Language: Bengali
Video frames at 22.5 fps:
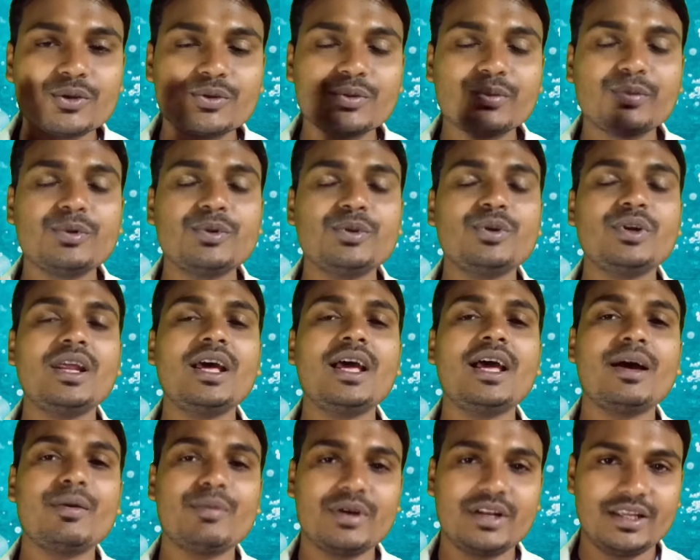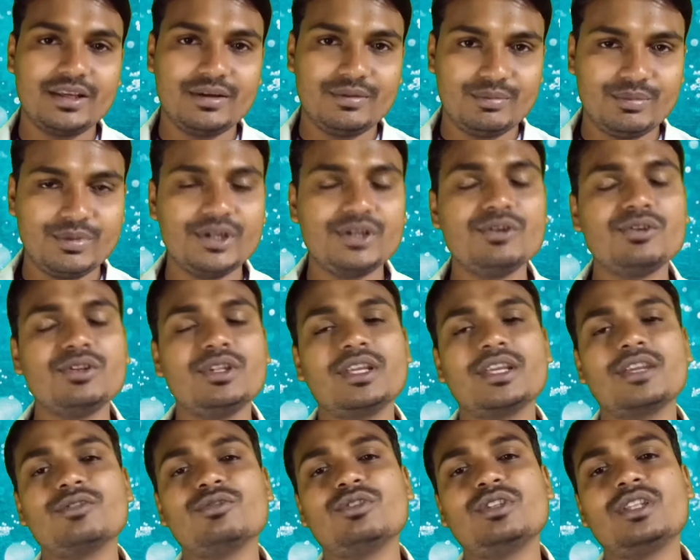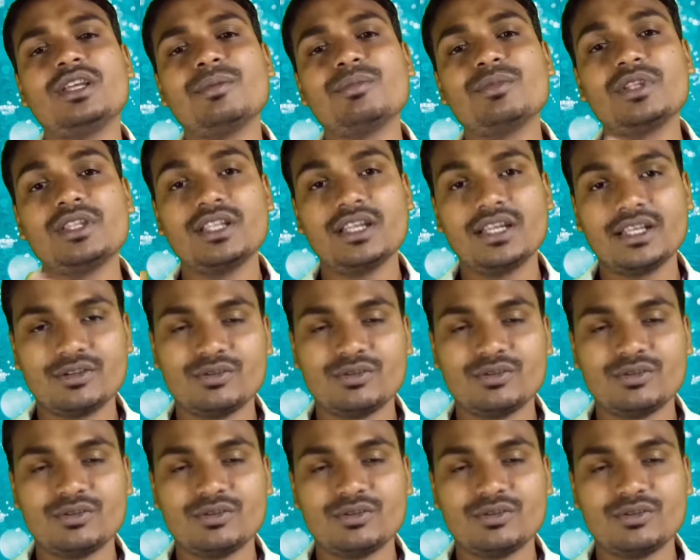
তো বন্ধুরা আমার এই ভিডিও দেখে যদি আপনাদের